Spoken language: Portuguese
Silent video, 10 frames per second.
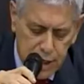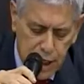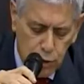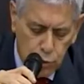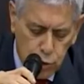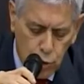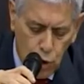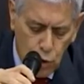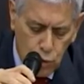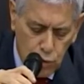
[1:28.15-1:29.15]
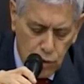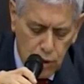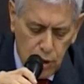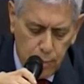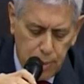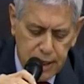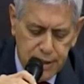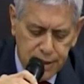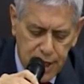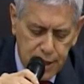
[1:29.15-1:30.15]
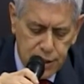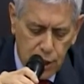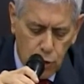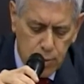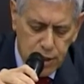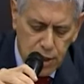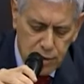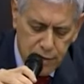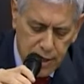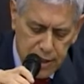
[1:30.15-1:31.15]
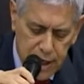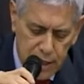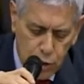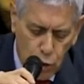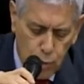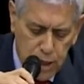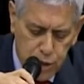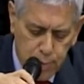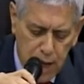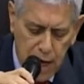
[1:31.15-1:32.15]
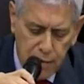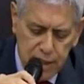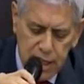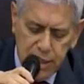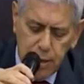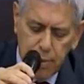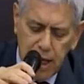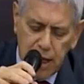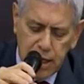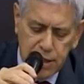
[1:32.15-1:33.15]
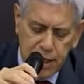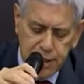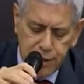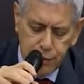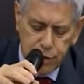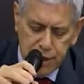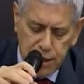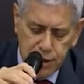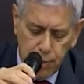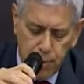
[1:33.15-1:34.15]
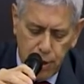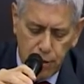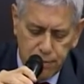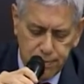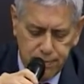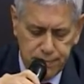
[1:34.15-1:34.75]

Adriano Diogo, presidente da Comissão da Verdade, Rubens Paiva, da Assembleia Legislativa do Estado de São Paulo.